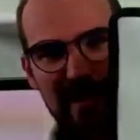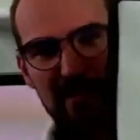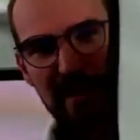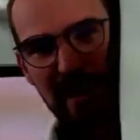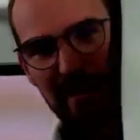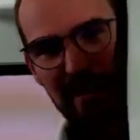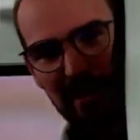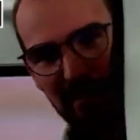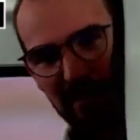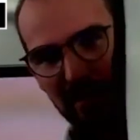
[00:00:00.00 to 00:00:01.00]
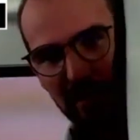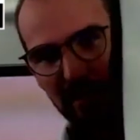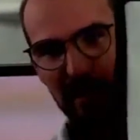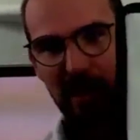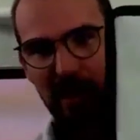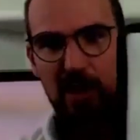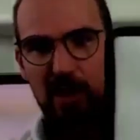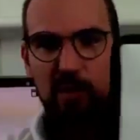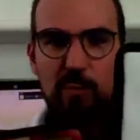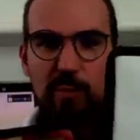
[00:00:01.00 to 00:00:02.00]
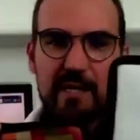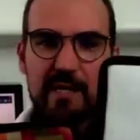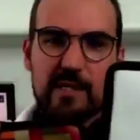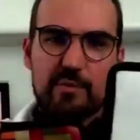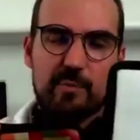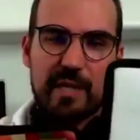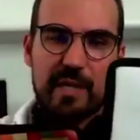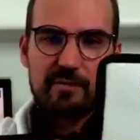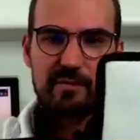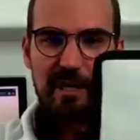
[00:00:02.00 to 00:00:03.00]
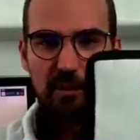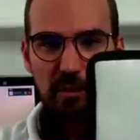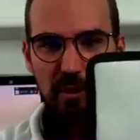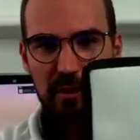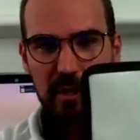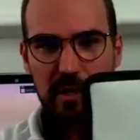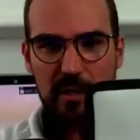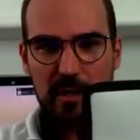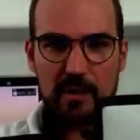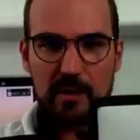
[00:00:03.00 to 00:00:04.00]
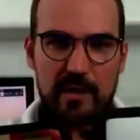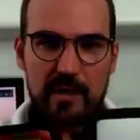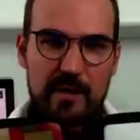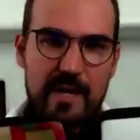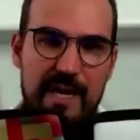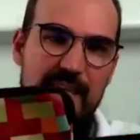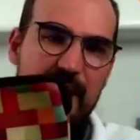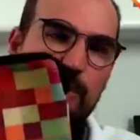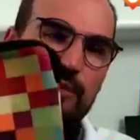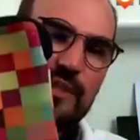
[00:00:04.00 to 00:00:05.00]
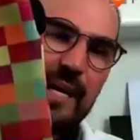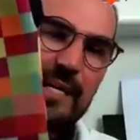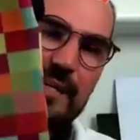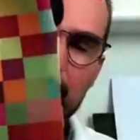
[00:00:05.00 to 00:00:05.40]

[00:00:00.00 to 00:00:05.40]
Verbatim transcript: aqui é um case de notebook. Compreensão de preço e valor. Esse aqui custaria